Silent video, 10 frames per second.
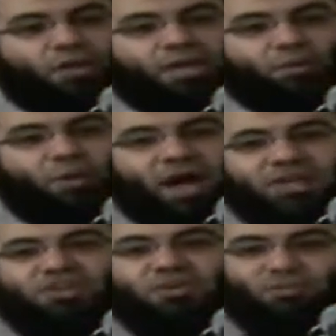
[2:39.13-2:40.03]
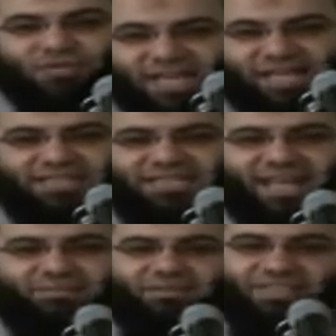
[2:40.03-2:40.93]
و... وعشر بوسات
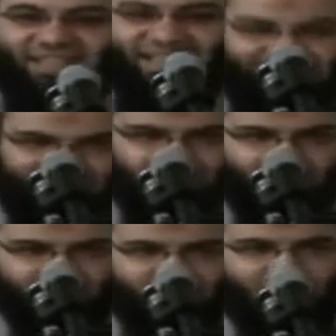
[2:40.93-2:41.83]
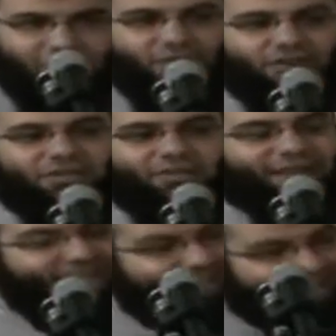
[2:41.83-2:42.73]
قبل ما تتغدى
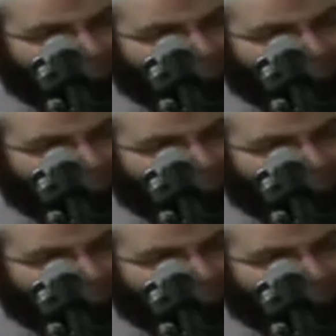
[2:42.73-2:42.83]
يبقى